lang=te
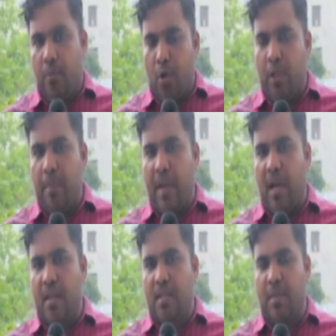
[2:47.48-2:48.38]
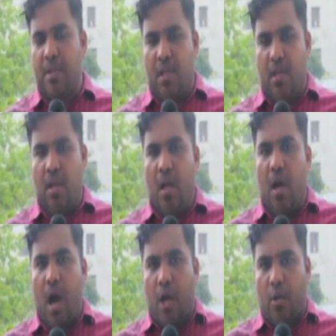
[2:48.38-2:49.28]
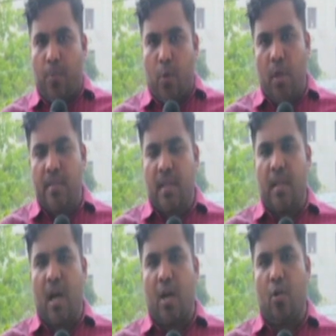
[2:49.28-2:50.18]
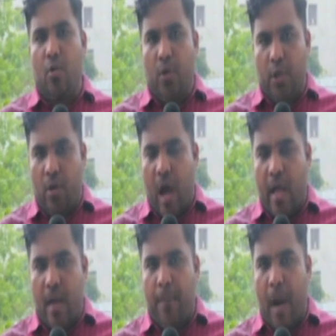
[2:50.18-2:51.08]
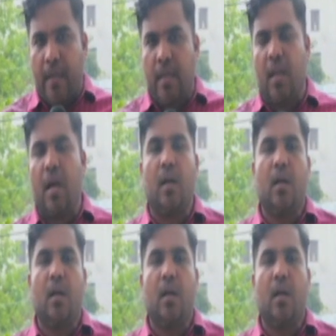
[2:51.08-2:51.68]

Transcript: మోదీ పర్యటనకు సంబంధించి అటు పోలీస్ అధికారులు ఇటు ఆయా పార్టీల